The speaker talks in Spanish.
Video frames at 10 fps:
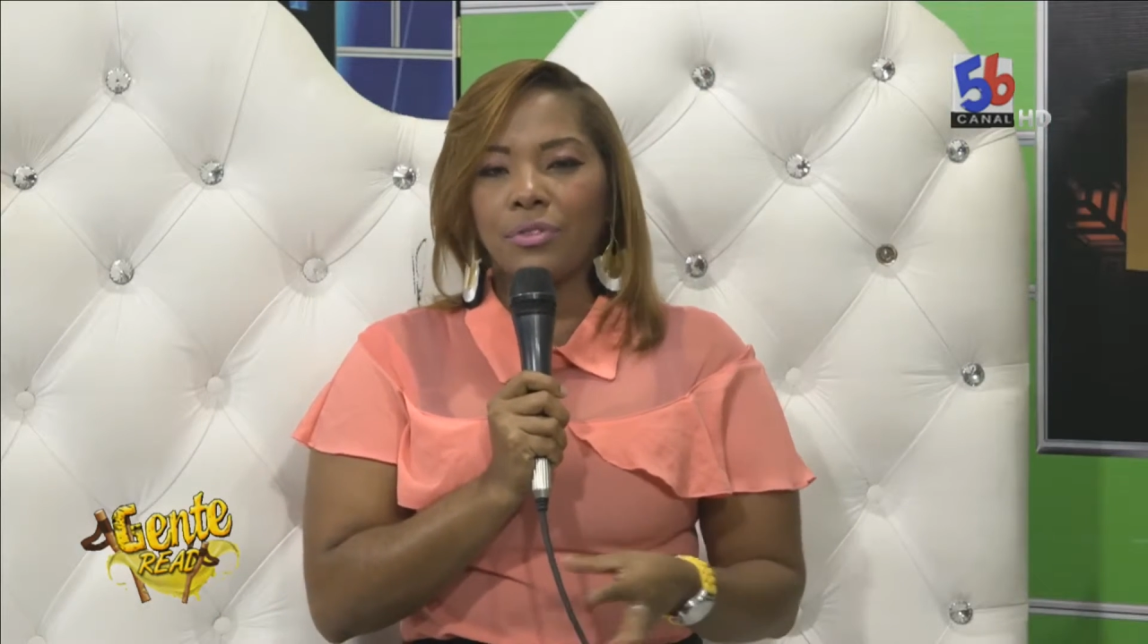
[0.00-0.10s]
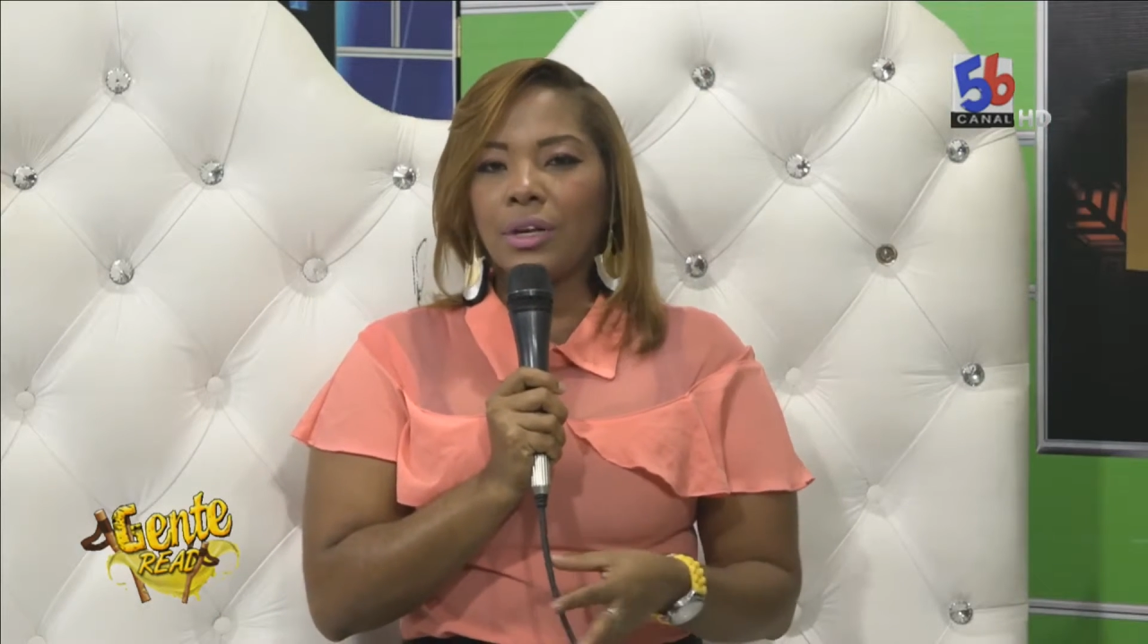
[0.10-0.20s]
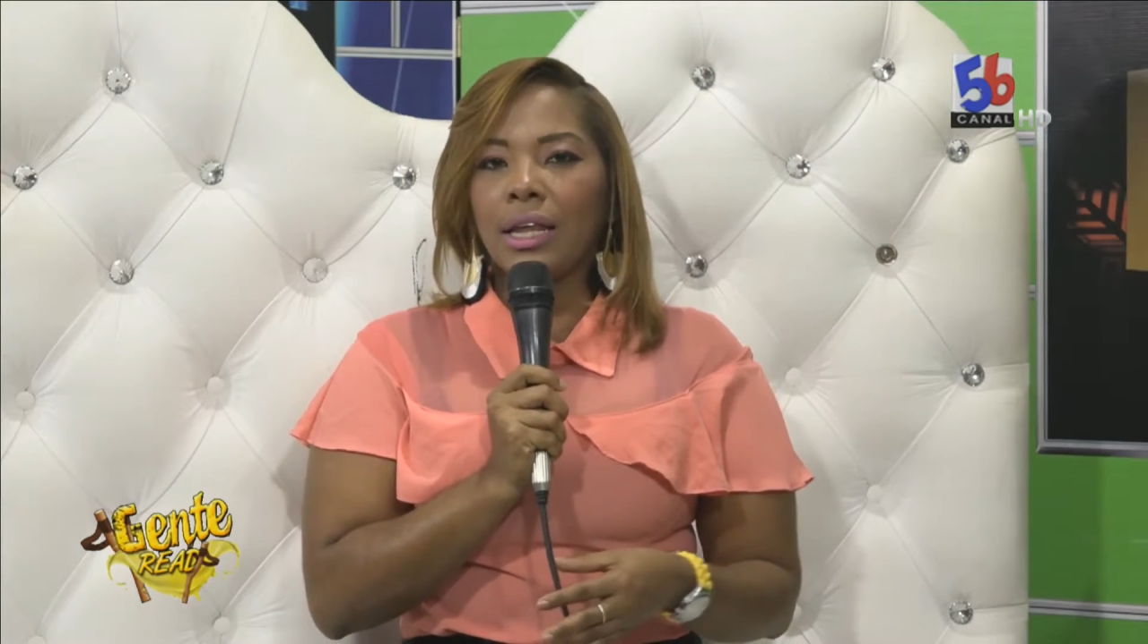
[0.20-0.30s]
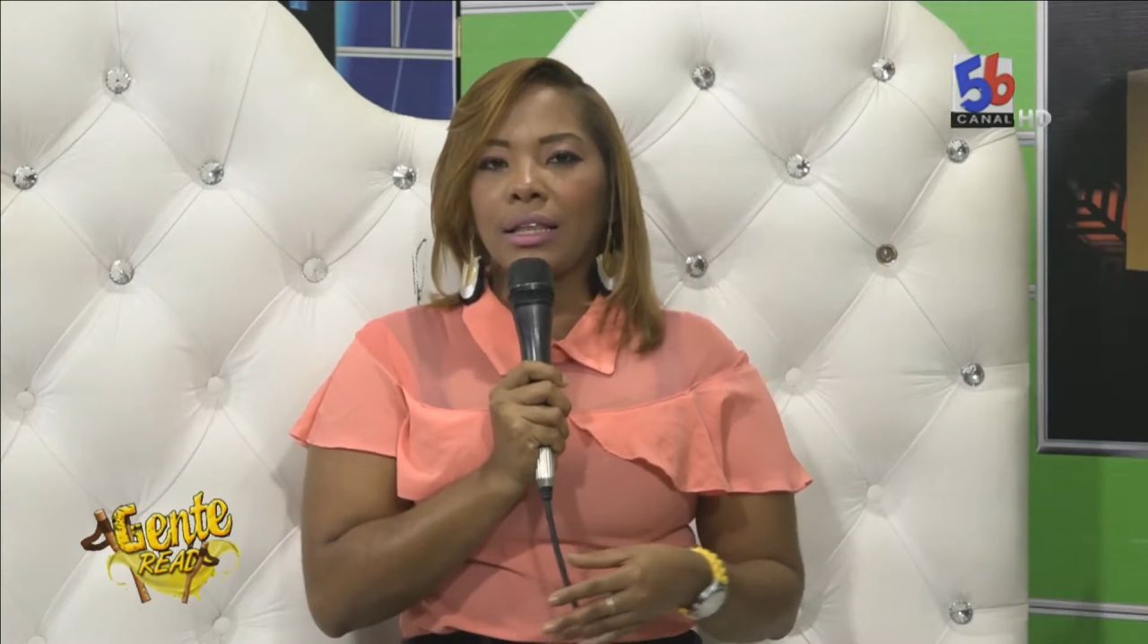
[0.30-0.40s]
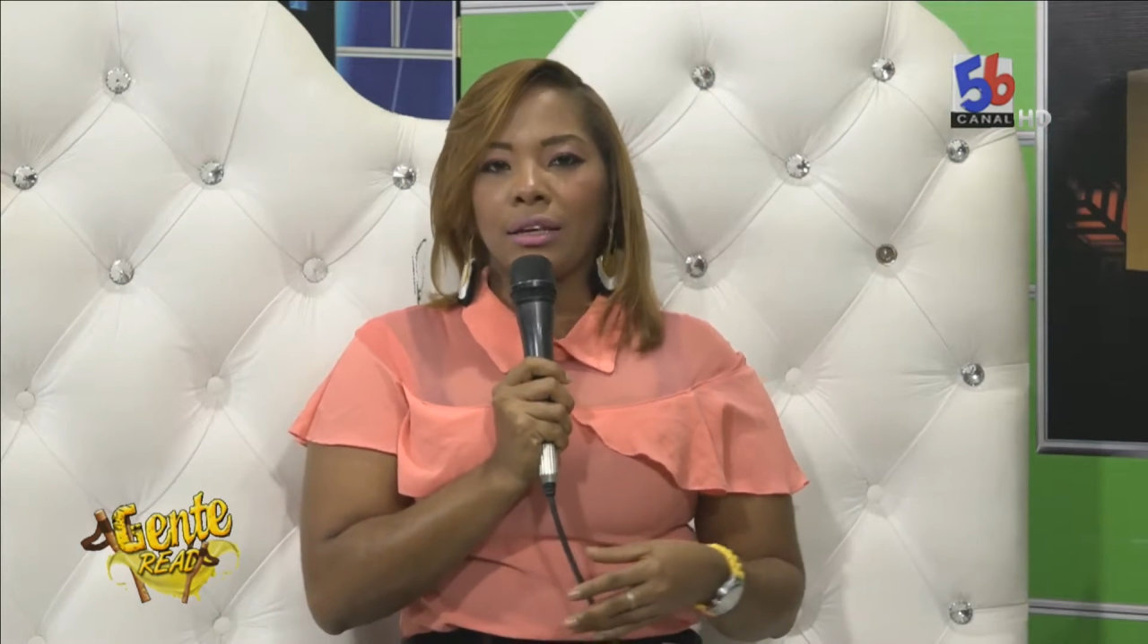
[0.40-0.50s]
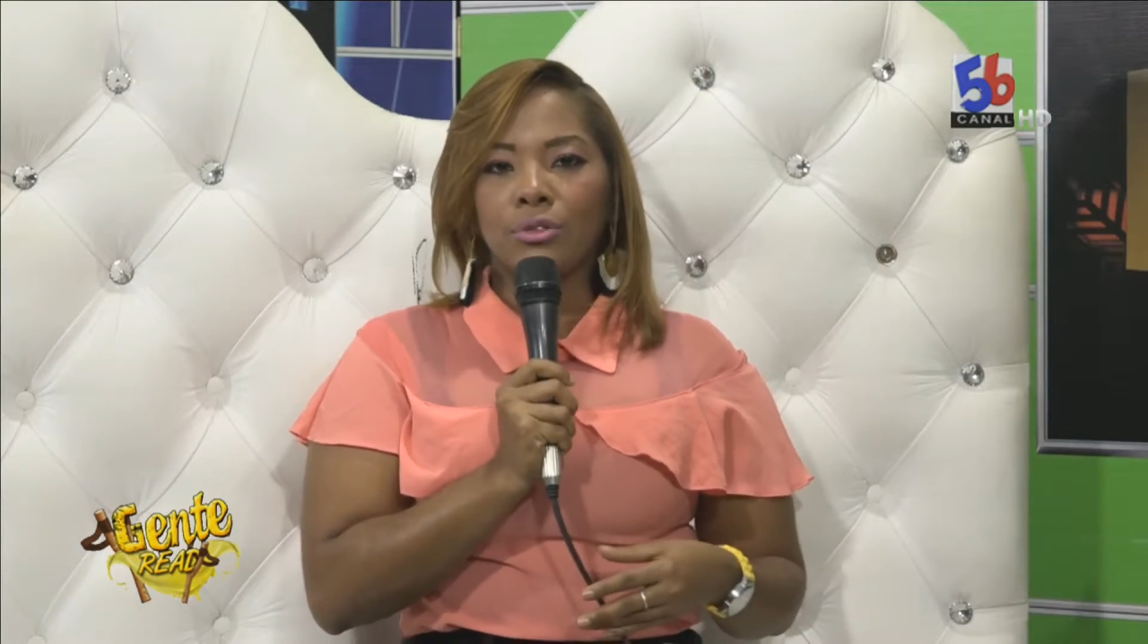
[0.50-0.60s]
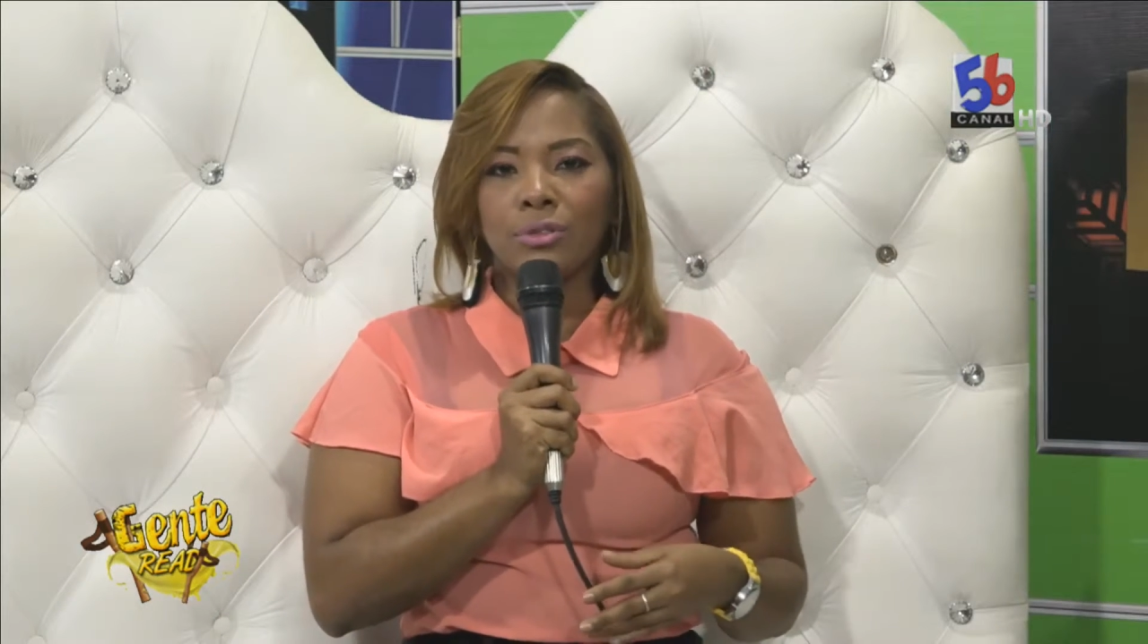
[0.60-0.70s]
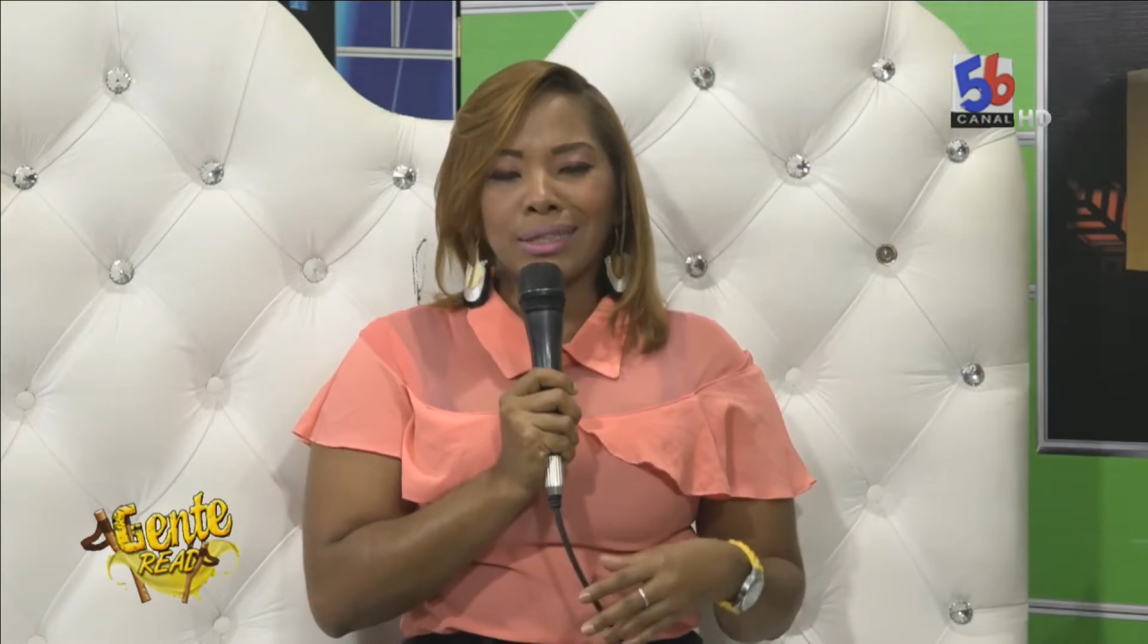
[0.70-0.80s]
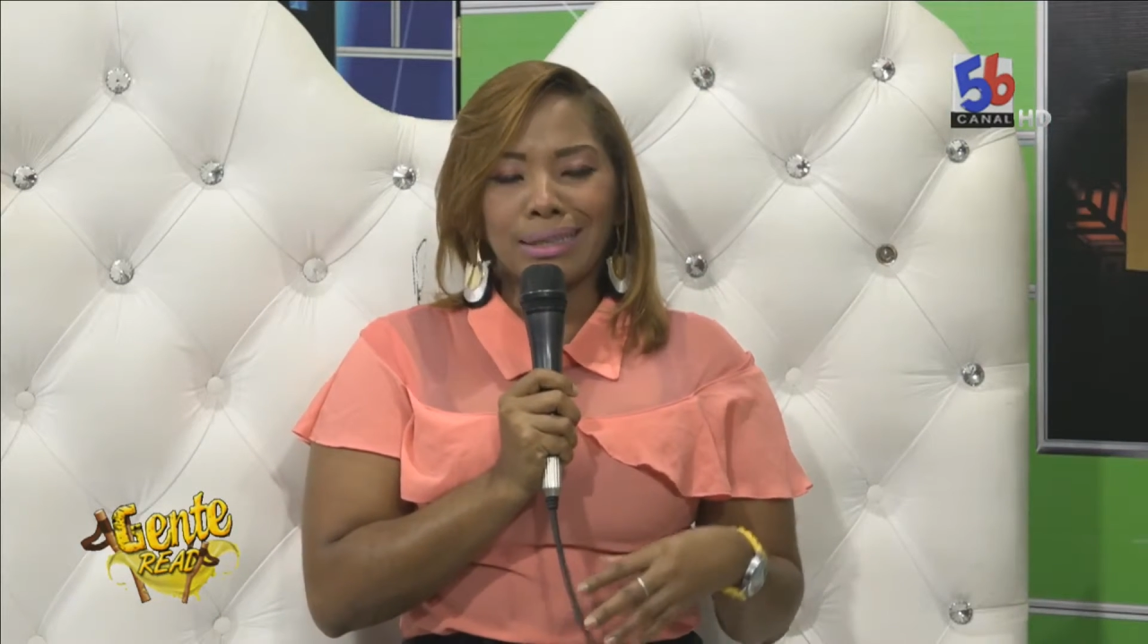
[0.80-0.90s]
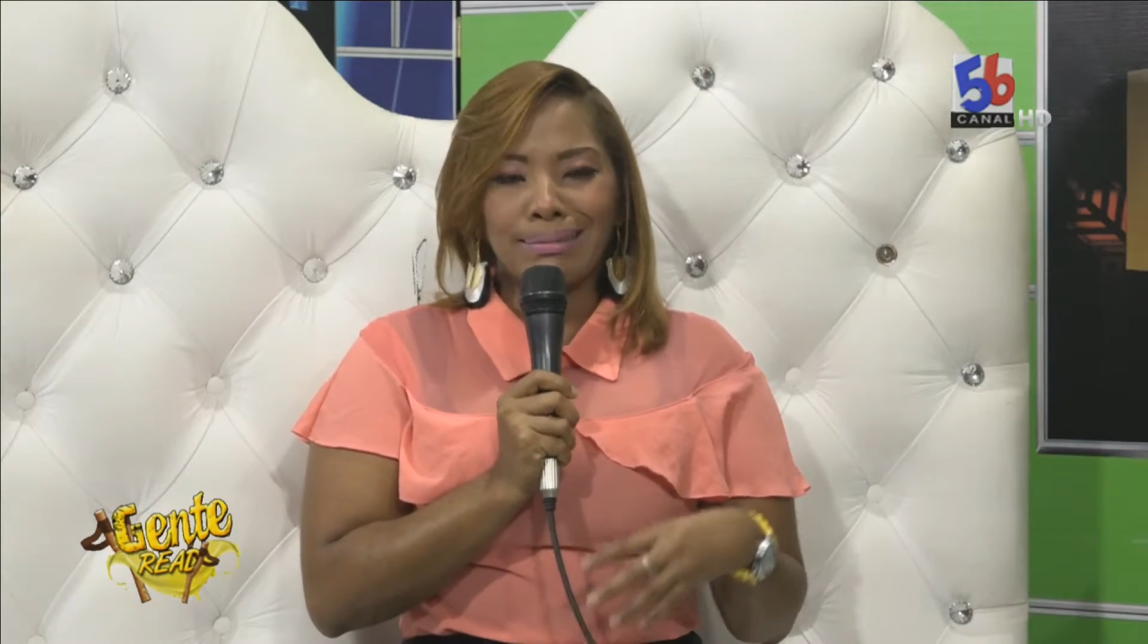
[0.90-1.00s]
fuera de
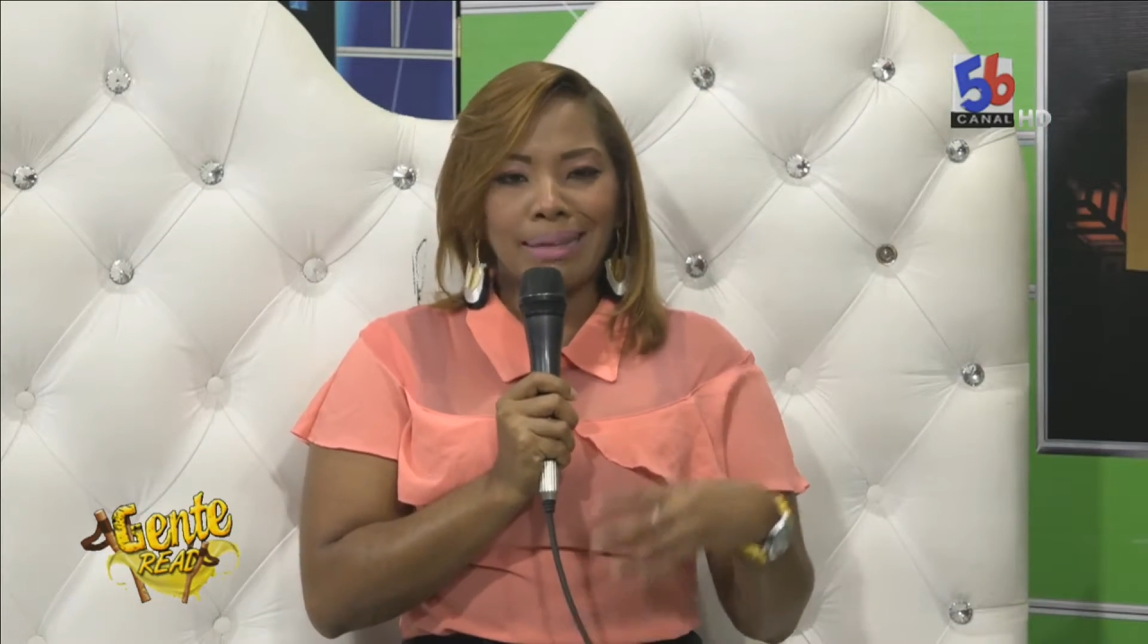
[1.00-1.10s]
los